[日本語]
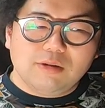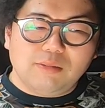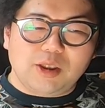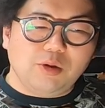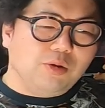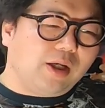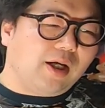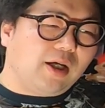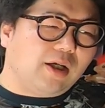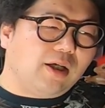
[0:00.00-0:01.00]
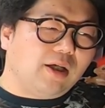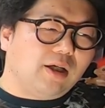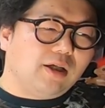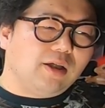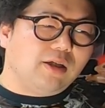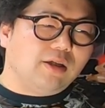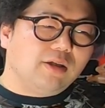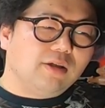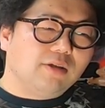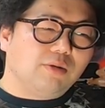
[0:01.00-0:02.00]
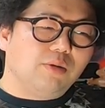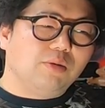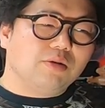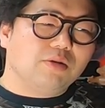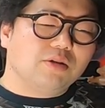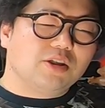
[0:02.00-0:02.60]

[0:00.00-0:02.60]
まあ、いろんな、うん、こう、